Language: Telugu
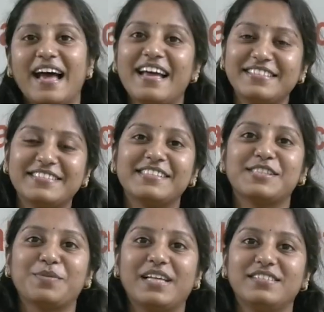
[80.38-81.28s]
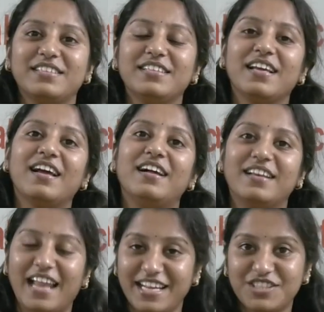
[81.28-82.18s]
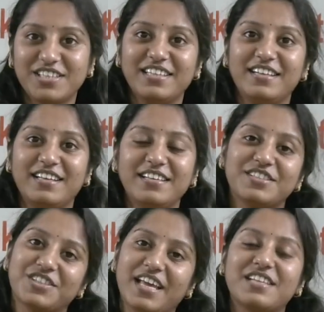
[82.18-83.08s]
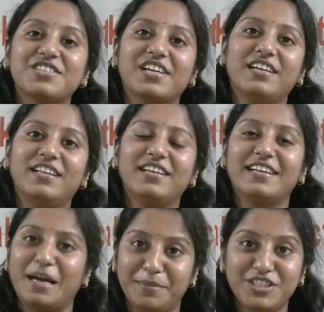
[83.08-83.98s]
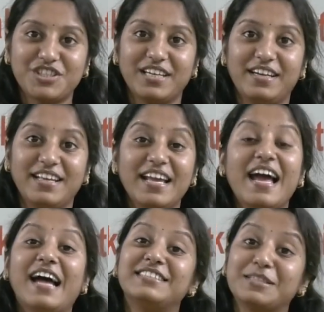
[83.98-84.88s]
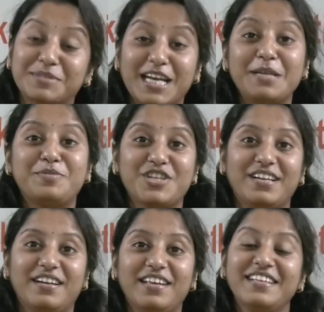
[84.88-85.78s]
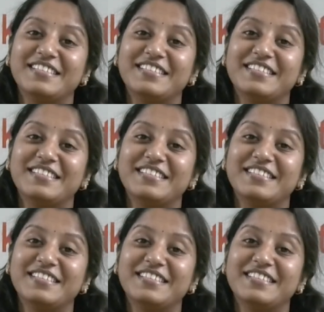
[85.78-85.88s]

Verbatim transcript: హాయ్ దిస్ ఇస్ స్వాతి లైక్ చేయండి షేర్ చేయండి కమెంట్ చేయండి అండ్ సబ్స్క్రైబ్ చేయండి